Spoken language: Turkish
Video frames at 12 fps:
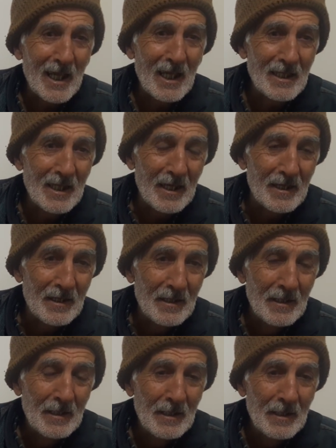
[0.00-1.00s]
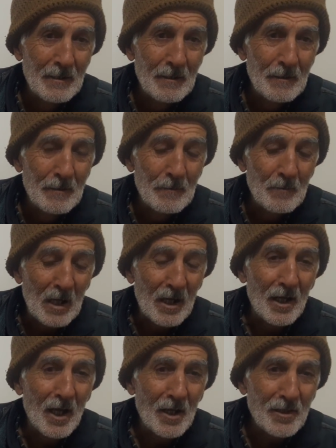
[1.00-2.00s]
de geldiler.
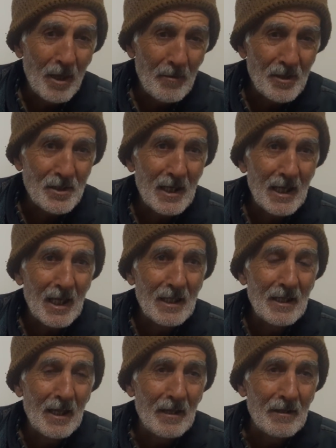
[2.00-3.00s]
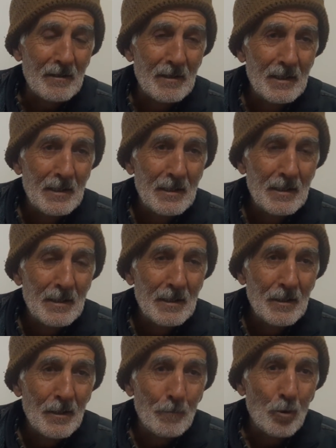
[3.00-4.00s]
Karahan Tepesi'ne geldiler.
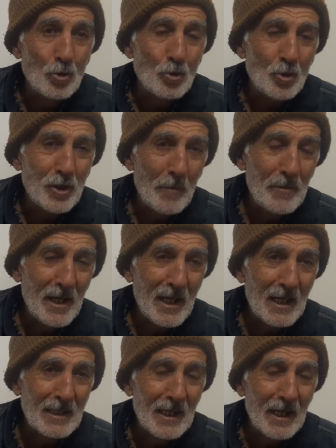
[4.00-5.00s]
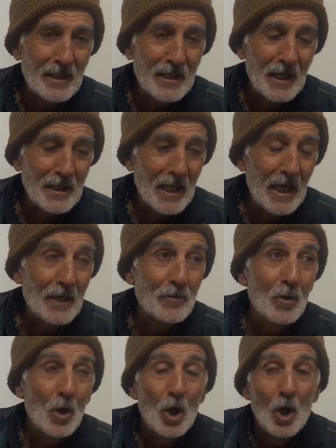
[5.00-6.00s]
Boncuk Tepe'ye geldiler. Yani e,
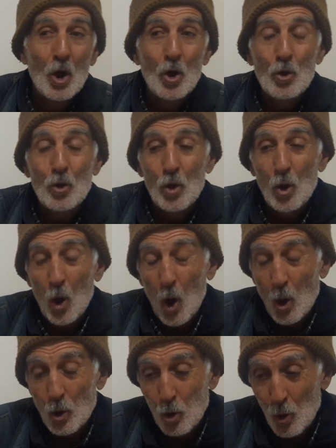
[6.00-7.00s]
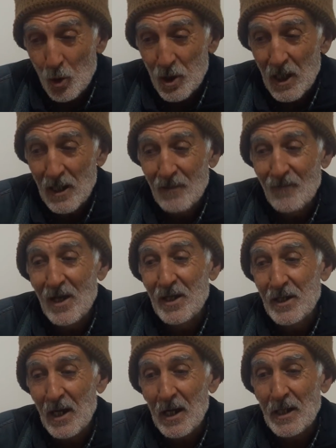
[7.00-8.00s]
Türkiye'nin ve
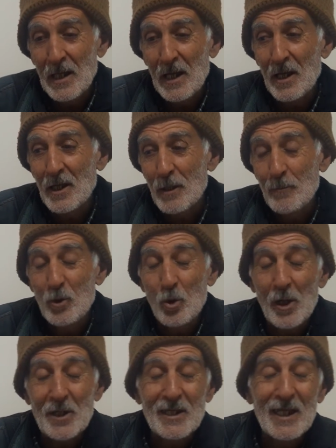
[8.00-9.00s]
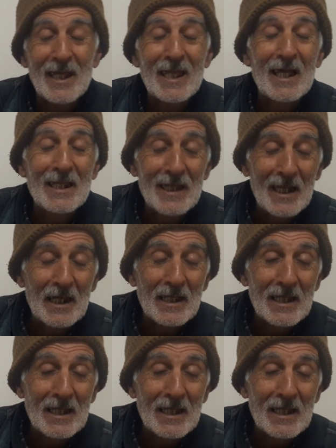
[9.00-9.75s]
Irak'ın herhangi bir yöresine geldiler,